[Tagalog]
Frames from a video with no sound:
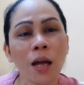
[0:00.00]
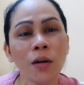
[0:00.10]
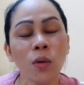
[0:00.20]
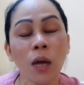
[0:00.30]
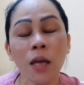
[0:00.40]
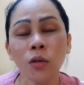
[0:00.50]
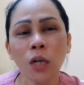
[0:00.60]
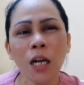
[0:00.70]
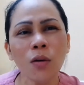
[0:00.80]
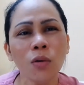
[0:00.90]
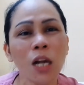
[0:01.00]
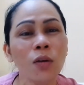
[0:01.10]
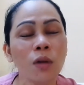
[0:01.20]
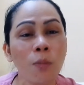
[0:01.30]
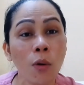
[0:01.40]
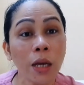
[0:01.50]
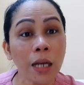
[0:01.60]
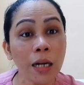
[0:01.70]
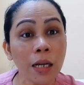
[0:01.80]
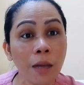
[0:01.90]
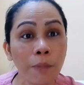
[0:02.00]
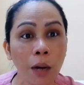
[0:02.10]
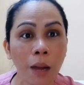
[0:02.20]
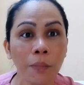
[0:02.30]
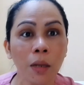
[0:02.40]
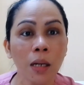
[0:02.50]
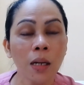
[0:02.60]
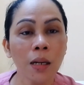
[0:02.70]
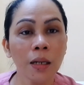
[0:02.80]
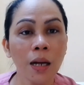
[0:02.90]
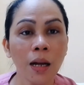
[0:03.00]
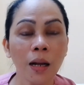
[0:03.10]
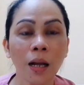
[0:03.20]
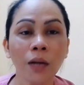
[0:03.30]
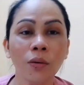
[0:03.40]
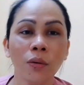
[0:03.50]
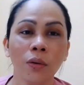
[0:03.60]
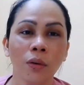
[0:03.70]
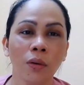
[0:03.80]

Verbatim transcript: ano, ay, lalong-lalo na po kay Kalingap Rab, na ano,